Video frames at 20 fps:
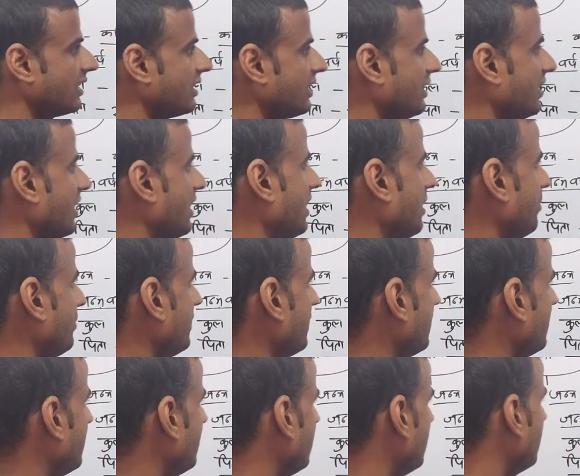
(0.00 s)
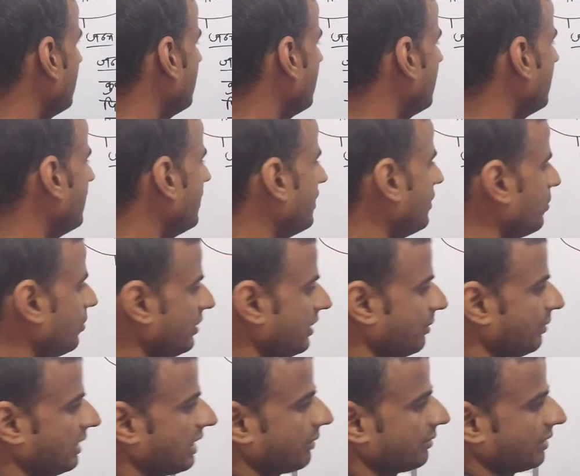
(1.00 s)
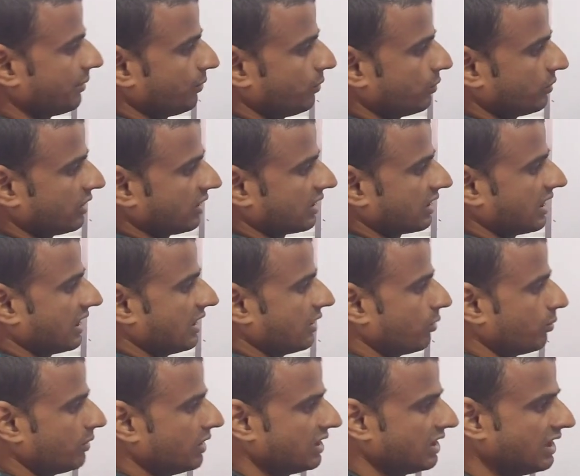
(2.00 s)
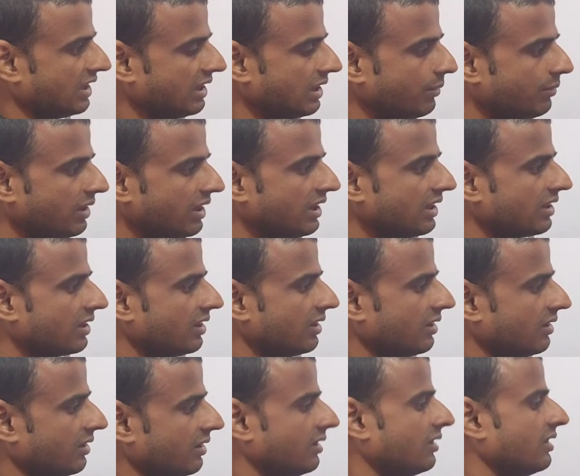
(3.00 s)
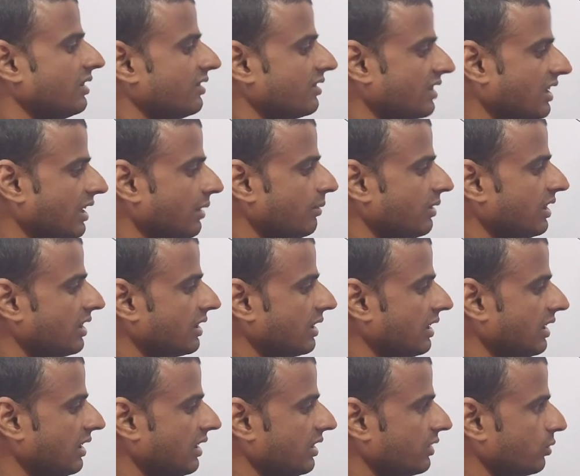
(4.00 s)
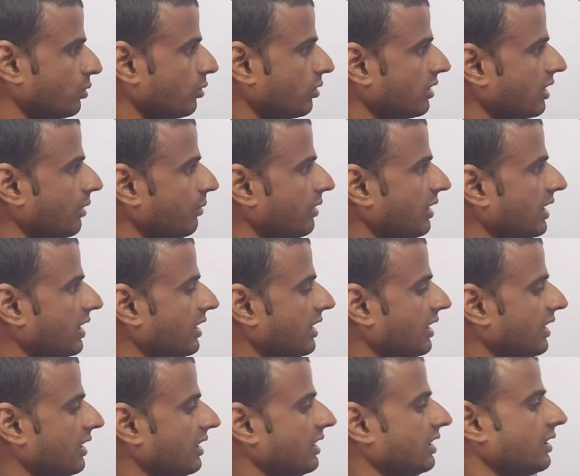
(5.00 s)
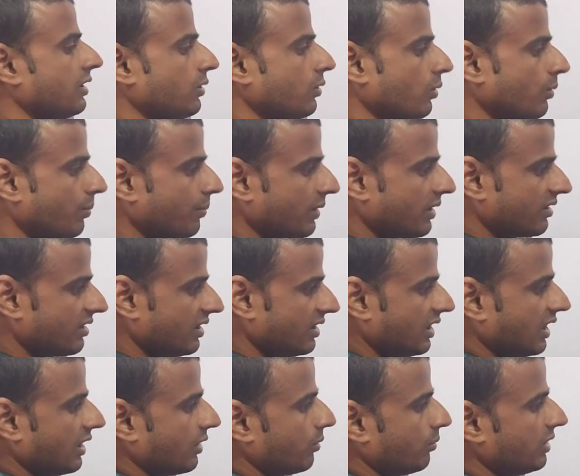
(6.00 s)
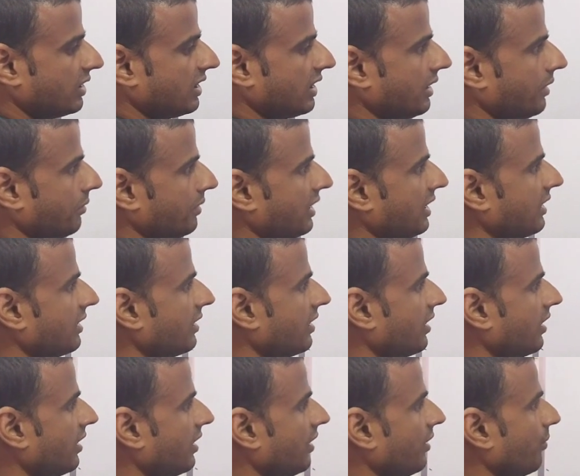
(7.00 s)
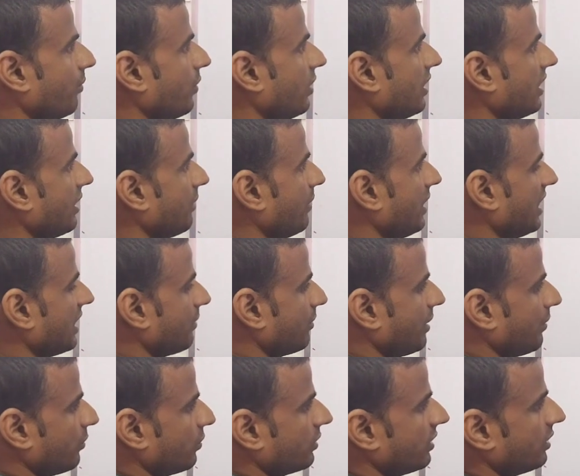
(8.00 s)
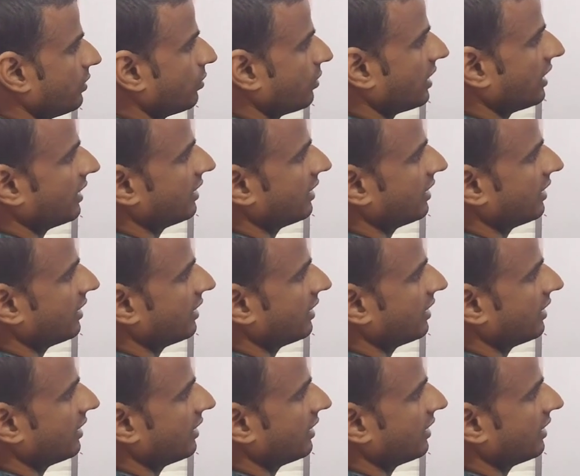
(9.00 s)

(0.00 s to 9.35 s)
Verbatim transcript: का कि कहाँ पे है तो ये भी आपसे पूछ सकता है रूनी देही अभिलेख किसका अभिलेख है अशोक का अभिलेख है क्यों प्रसिद्ध है रूनी देही अभिलेख बोलेंगे महात्मा बुद्ध जो